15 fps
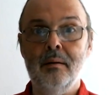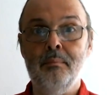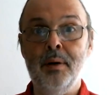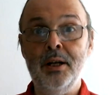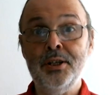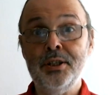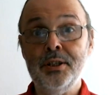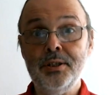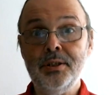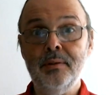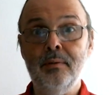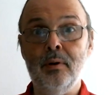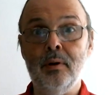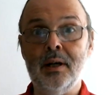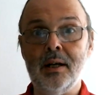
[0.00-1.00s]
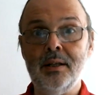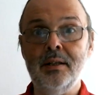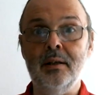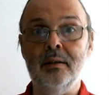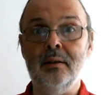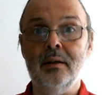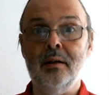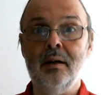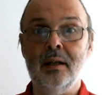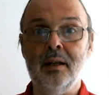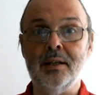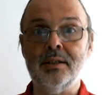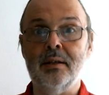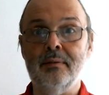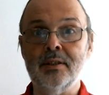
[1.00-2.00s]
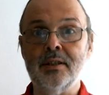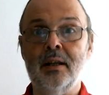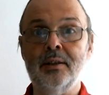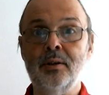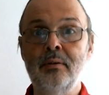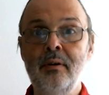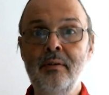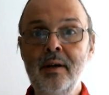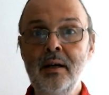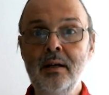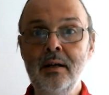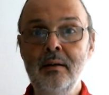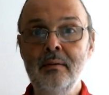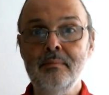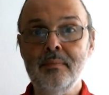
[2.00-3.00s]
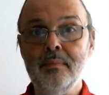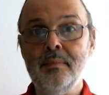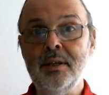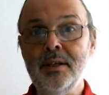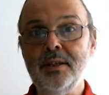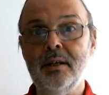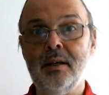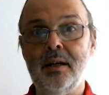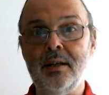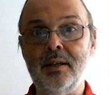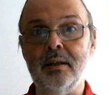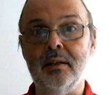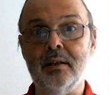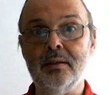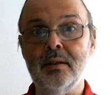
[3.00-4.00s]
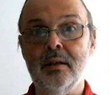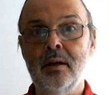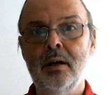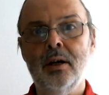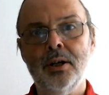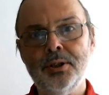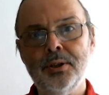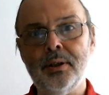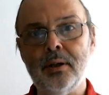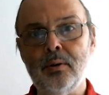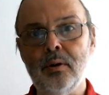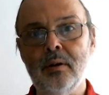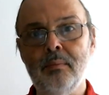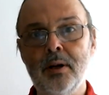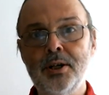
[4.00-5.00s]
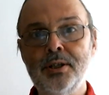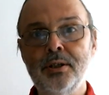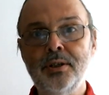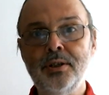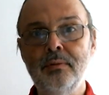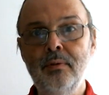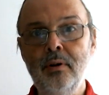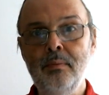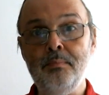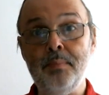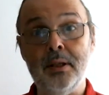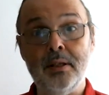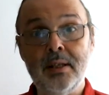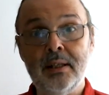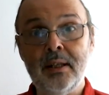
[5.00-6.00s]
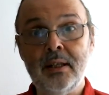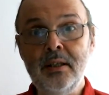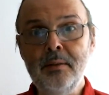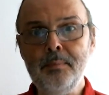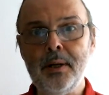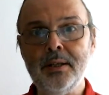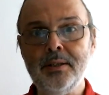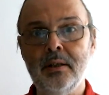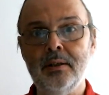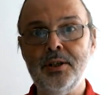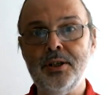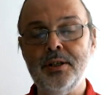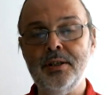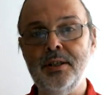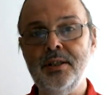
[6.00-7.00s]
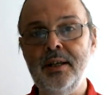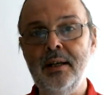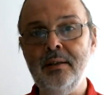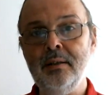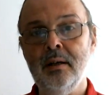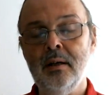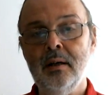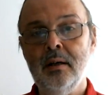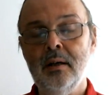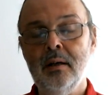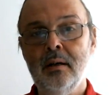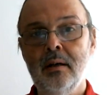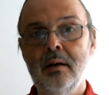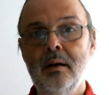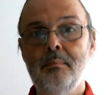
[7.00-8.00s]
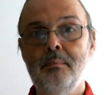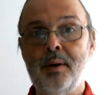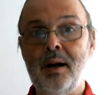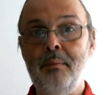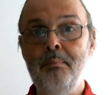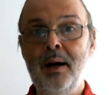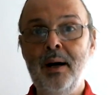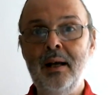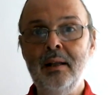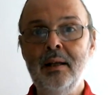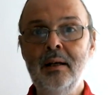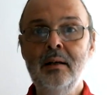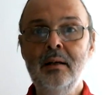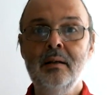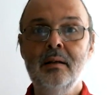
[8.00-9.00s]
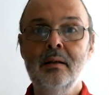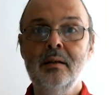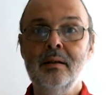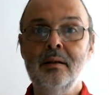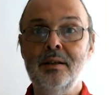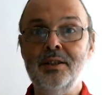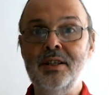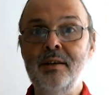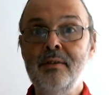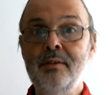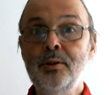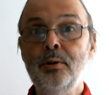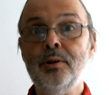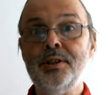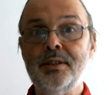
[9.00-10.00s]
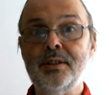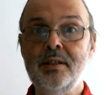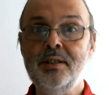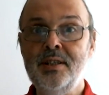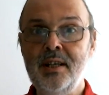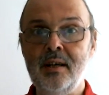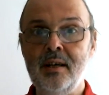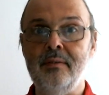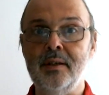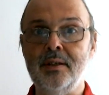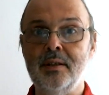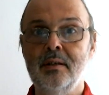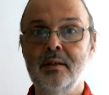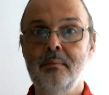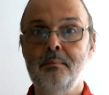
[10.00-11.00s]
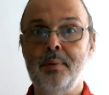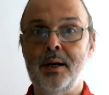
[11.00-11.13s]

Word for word: Большинство картин голландского золотого века не сохранилось. Что такое большинство? 51%, 60%. Пропало 99%